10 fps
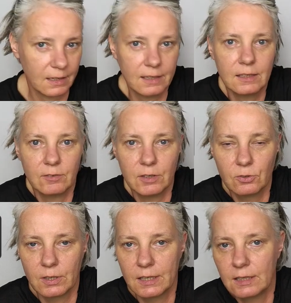
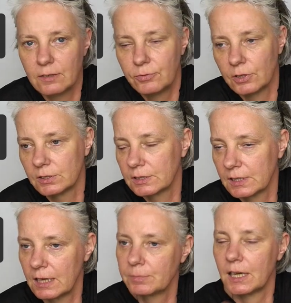individuell für uns
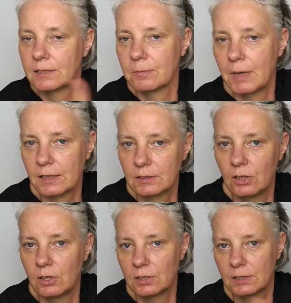selbst, erst im
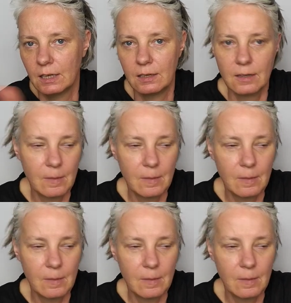Aktenordner,